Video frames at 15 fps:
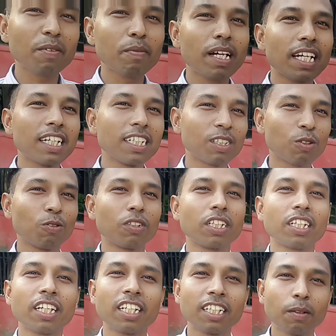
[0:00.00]
कि मैं ये
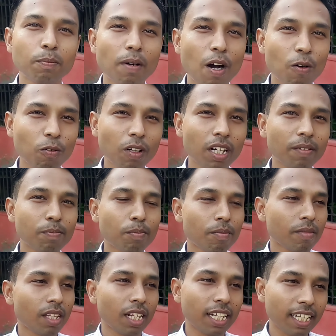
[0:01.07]
स्कूटर ख़रीद पाऊँगा
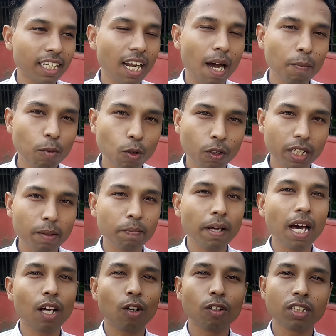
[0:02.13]
लेकिन आप लोग के
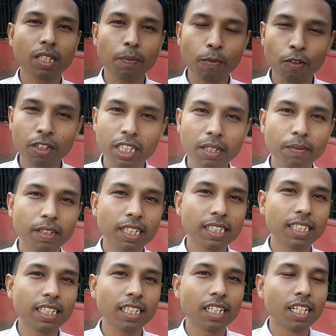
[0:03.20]
प्यार और सपोर्ट के वजह
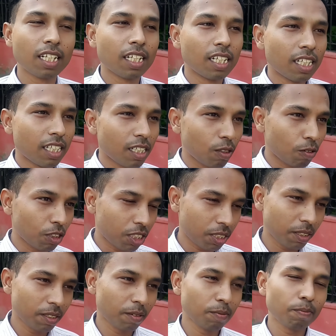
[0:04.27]
से
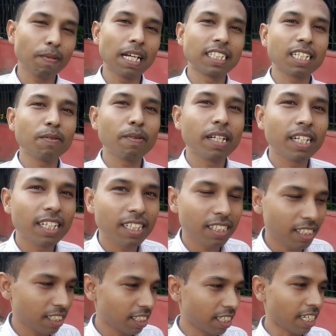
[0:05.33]
कुछ पैसे मैंने
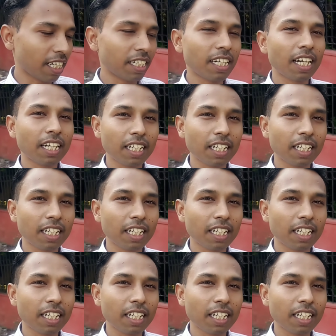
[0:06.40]
इकट्ठा